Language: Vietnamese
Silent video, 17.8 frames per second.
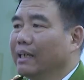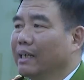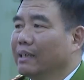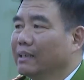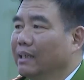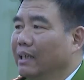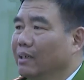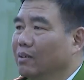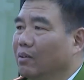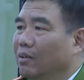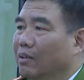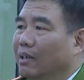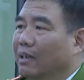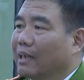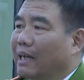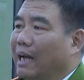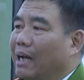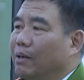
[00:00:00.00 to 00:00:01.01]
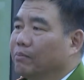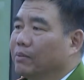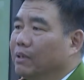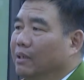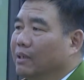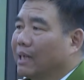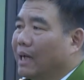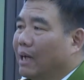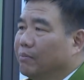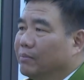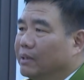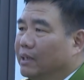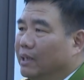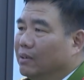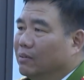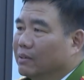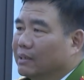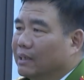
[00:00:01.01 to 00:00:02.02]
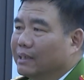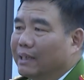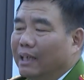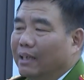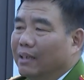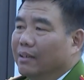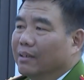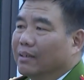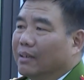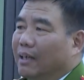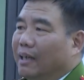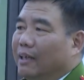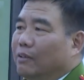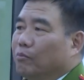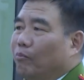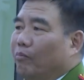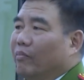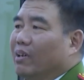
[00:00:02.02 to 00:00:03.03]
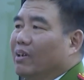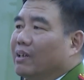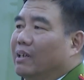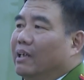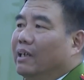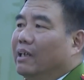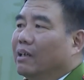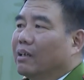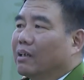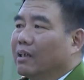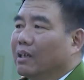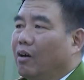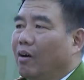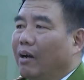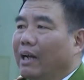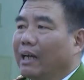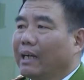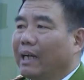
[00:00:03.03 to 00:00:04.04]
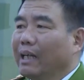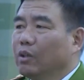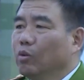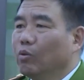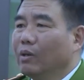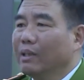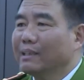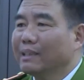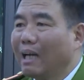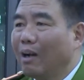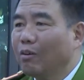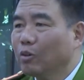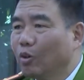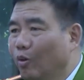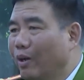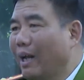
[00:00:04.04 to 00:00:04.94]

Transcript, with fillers: vũ khí, vật liệu nổ quân dụng và công cụ hỗ trợ. Qua lớp tập huấn